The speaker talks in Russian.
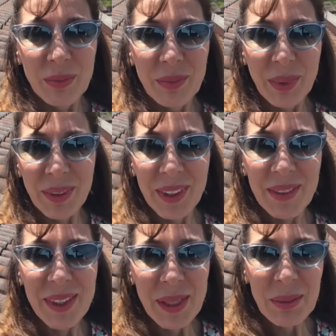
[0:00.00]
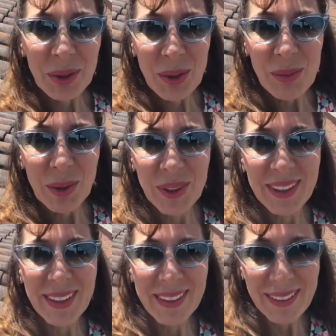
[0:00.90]
Привет всем, кто
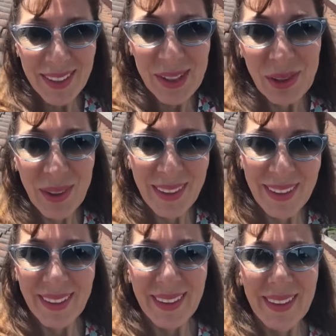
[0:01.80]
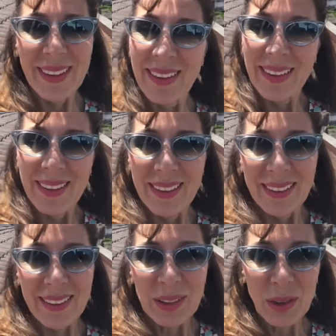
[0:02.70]
смотрит это видео,
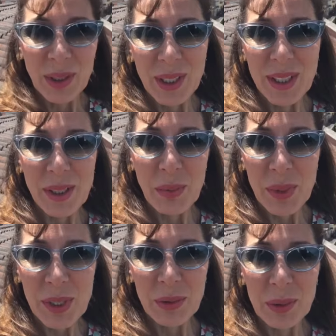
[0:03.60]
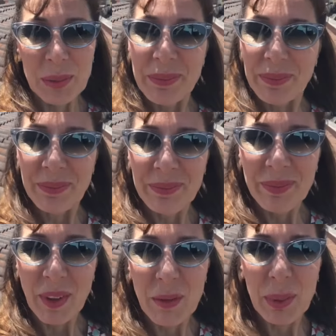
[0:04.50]
которое я записываю
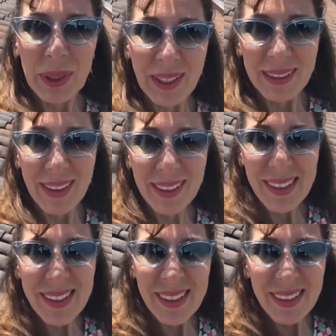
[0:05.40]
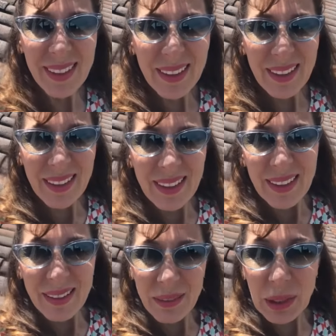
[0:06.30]
в благодарность
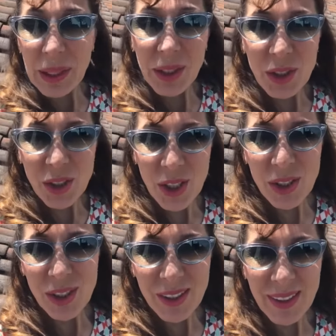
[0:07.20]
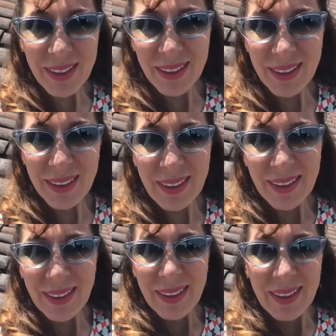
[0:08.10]
великой женщине,
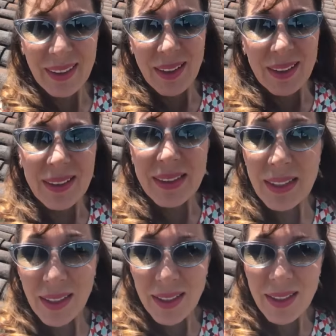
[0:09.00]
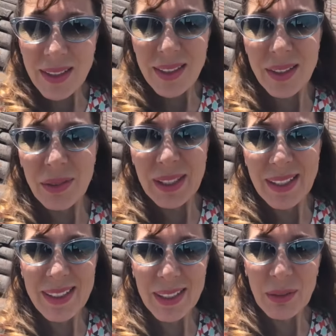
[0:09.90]
целительнице
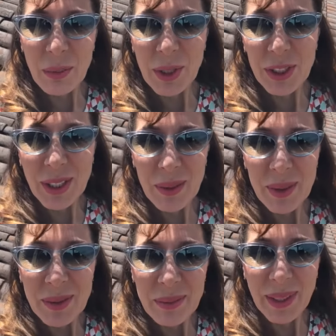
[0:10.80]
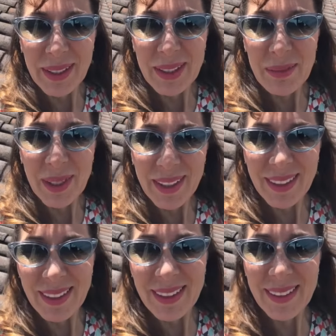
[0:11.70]
вселенского масштаба Марии Меркель.